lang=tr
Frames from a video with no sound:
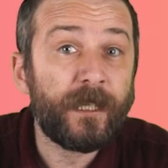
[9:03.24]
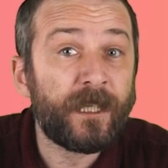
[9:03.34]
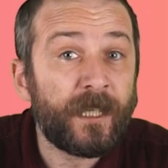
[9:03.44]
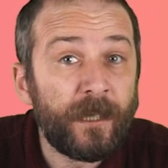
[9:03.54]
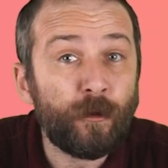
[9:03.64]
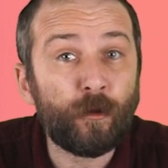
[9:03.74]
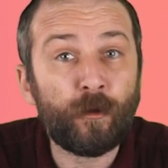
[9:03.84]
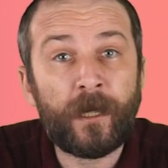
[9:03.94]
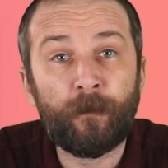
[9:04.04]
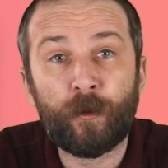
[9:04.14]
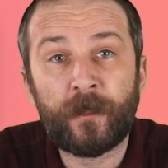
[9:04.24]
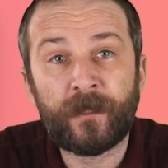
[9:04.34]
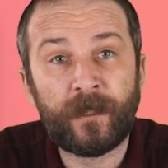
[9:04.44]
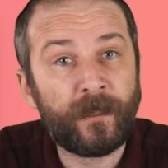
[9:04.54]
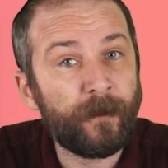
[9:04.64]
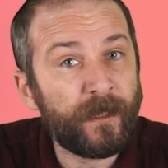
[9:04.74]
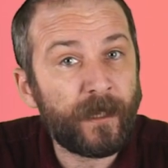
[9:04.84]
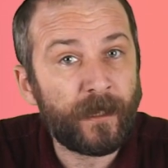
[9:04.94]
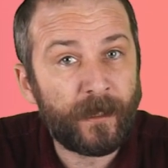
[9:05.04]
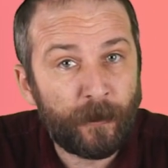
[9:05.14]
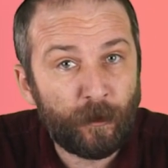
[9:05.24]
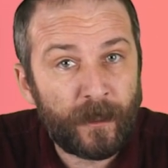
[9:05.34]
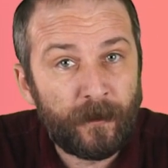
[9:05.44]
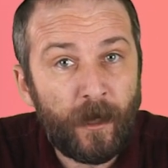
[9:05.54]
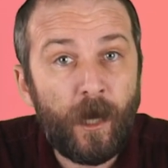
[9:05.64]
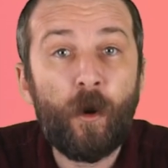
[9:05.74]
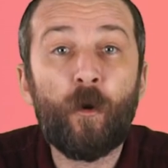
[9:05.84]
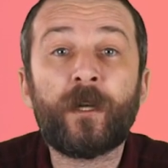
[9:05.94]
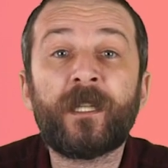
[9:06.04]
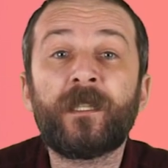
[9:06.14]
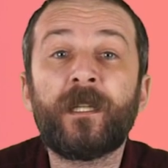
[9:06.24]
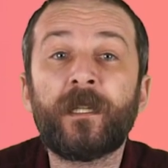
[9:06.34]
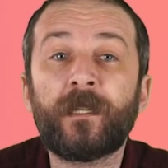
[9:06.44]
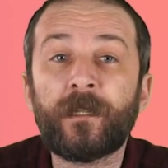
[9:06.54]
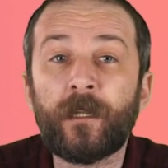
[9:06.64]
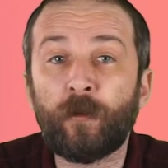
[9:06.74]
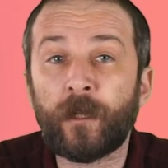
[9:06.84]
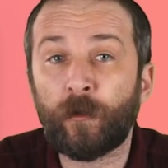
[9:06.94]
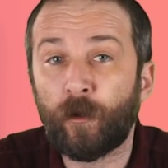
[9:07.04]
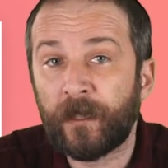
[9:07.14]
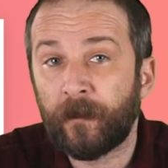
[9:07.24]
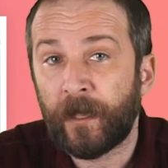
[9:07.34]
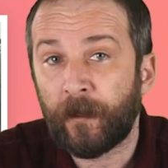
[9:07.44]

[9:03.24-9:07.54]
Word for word: işkence uygulayan polisleri tebrik eden Erdoğan, öğrencilere destek olan öğretim